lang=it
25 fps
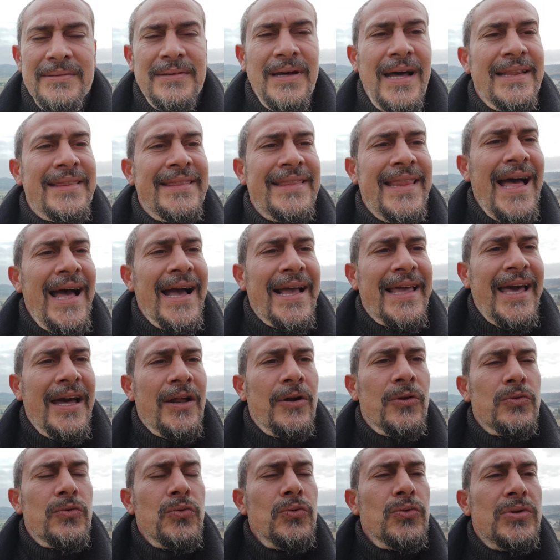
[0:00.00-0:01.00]

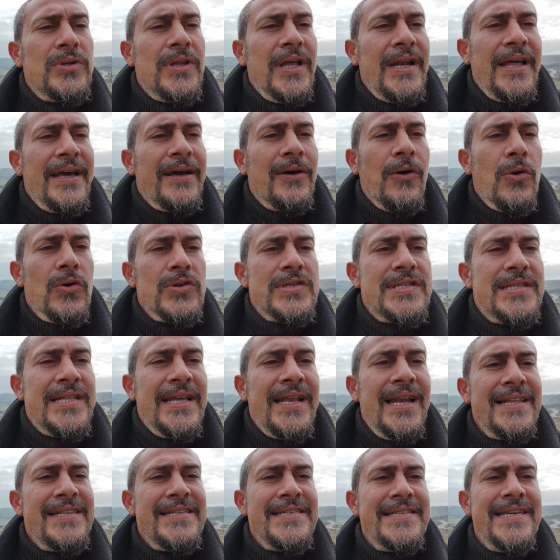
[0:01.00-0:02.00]
attaccano tutte le
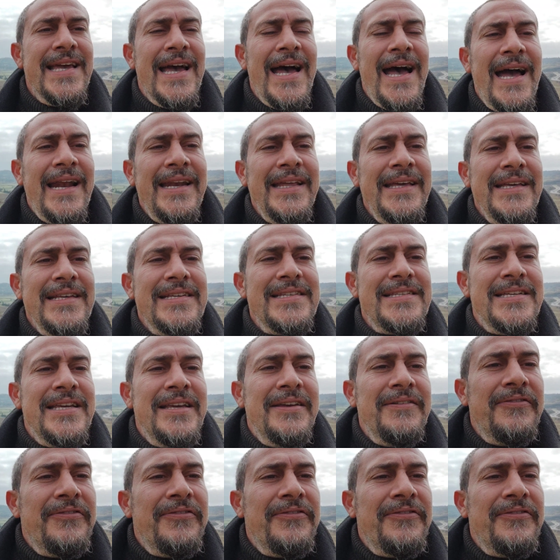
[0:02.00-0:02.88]
coste laziali, si